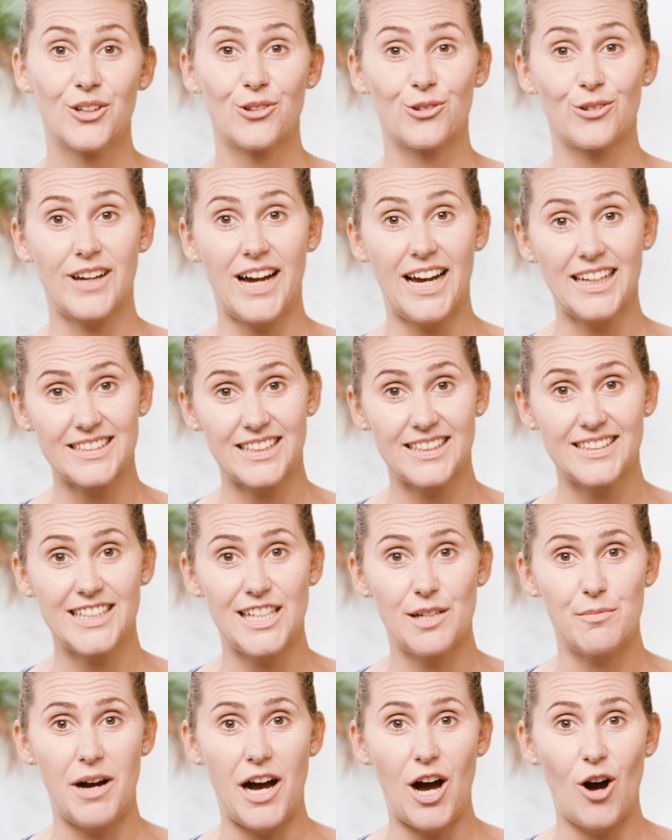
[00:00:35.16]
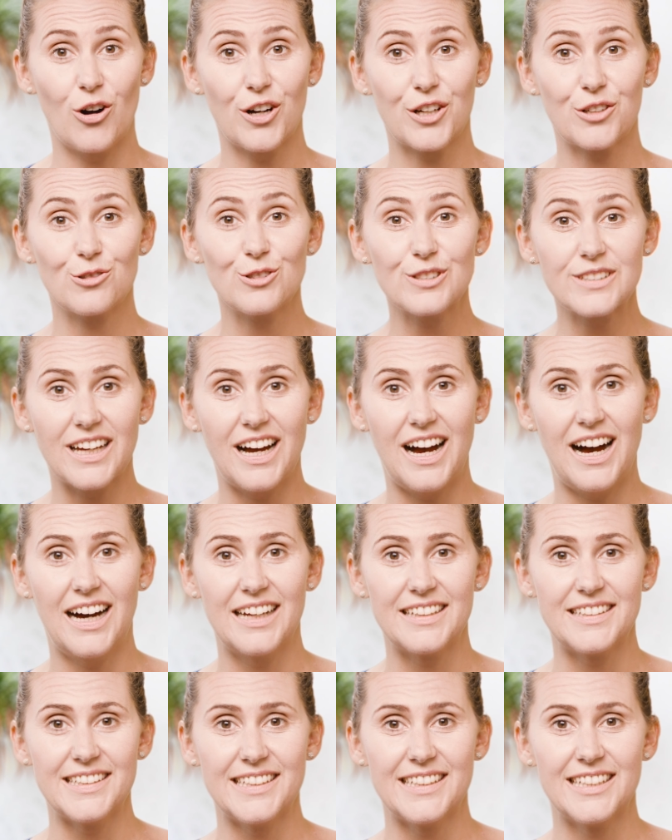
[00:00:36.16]
Du kannst es dir aber auch in
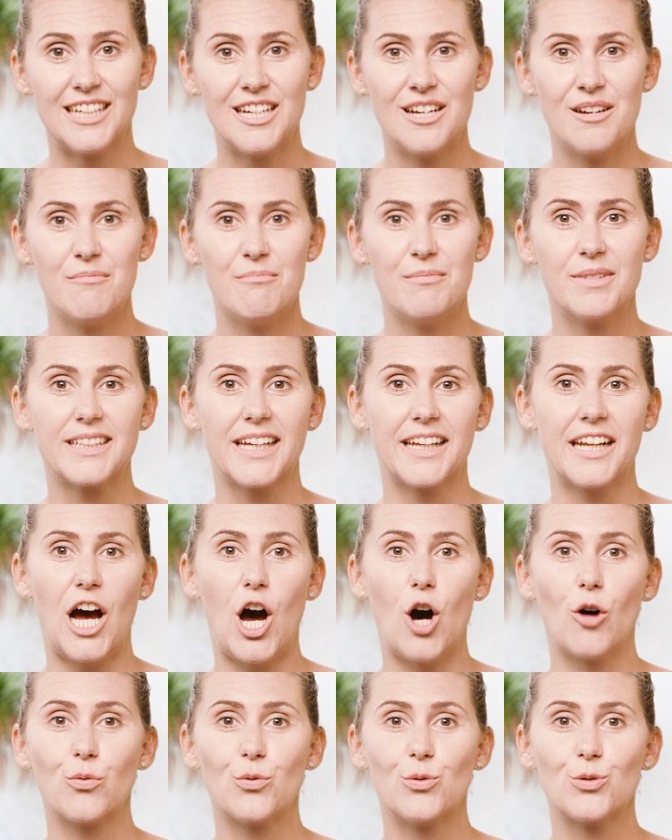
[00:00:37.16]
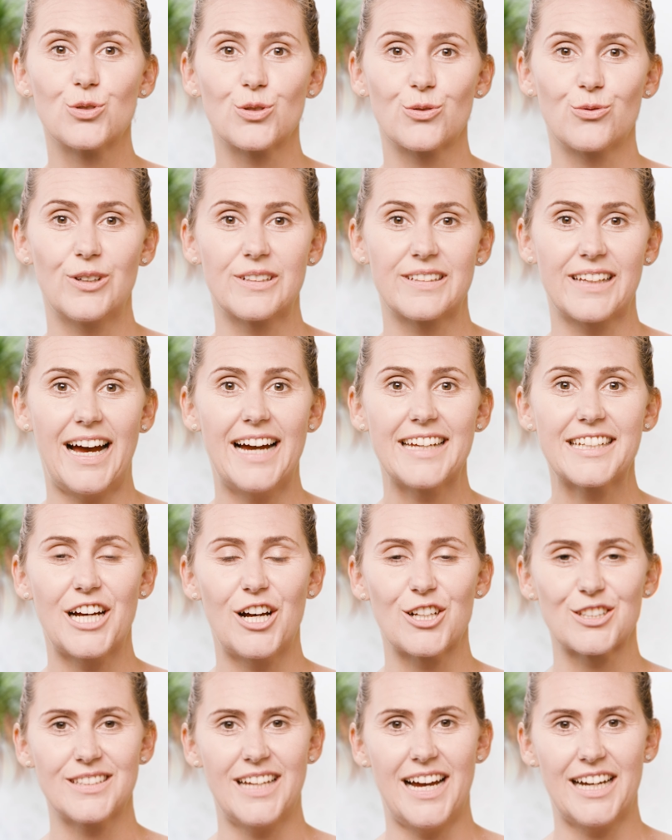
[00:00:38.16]
Ultra HD mit einer Auflösung von
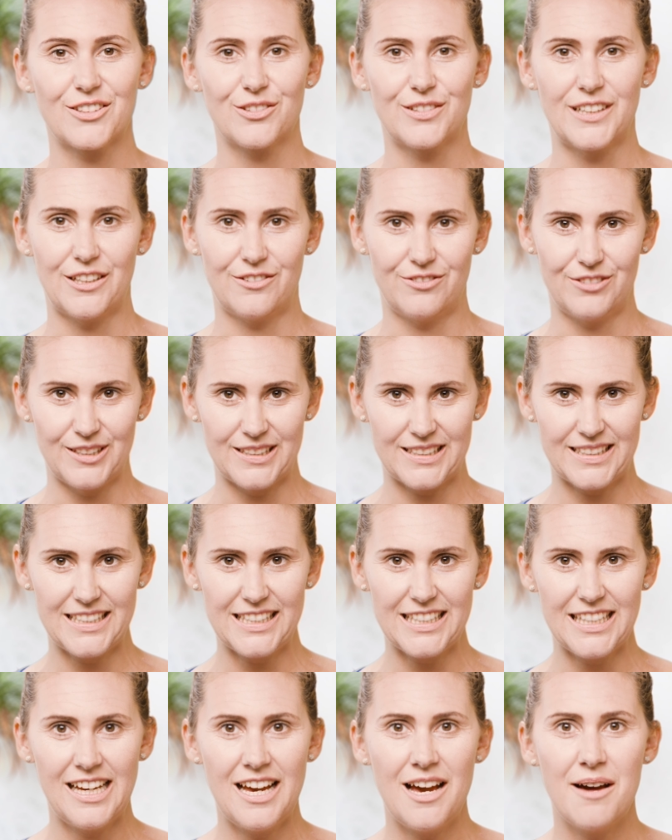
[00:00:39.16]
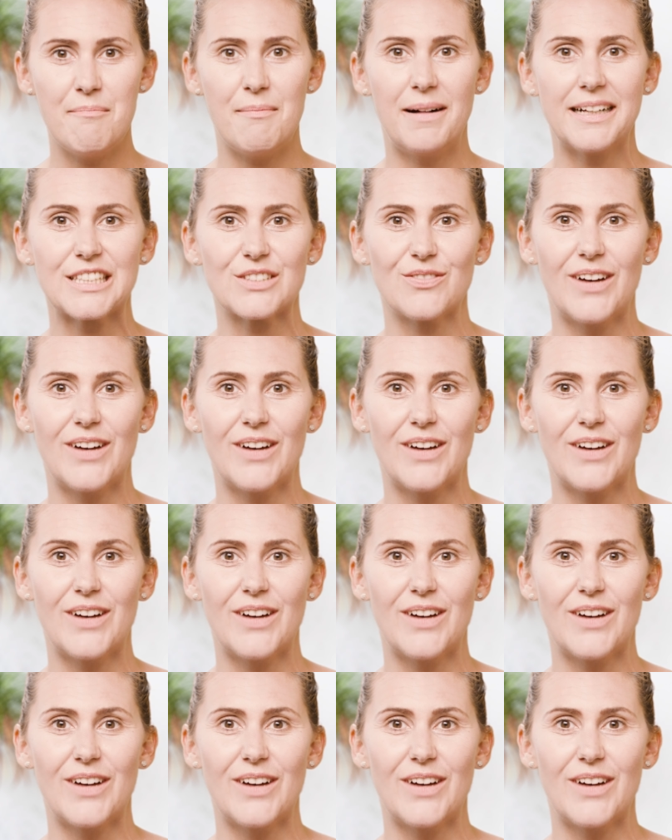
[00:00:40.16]
3840 mal